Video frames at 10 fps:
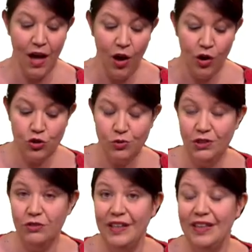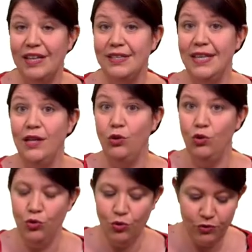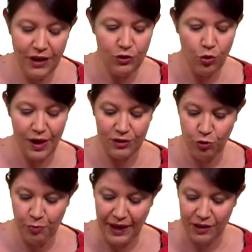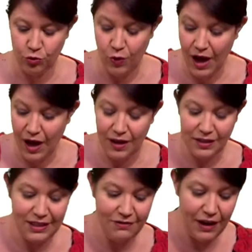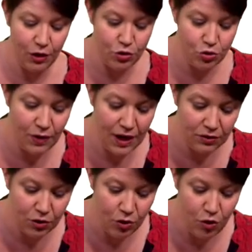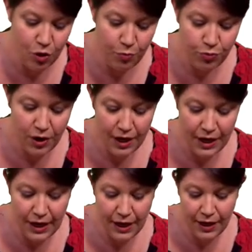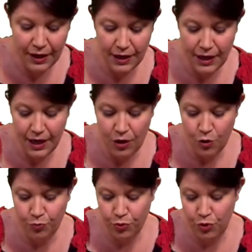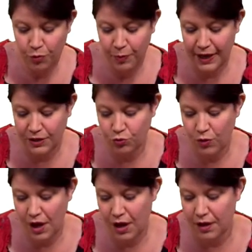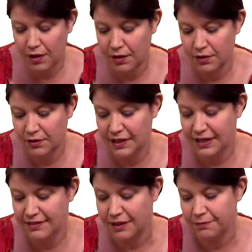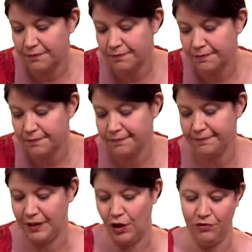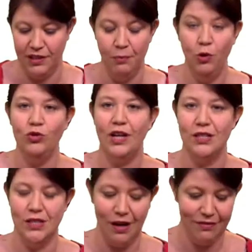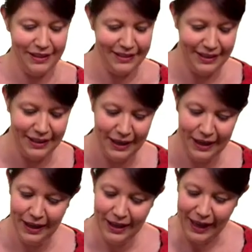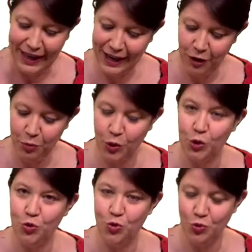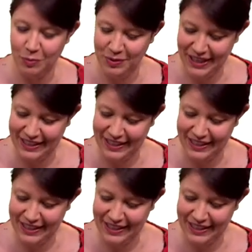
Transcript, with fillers: Ensuite, on va tracer une nouvelle droite opératoire qui va rejoindre le point L1 et le pôle opératoire delta évidemment, on trace ça avec des règles pour que tout soit bien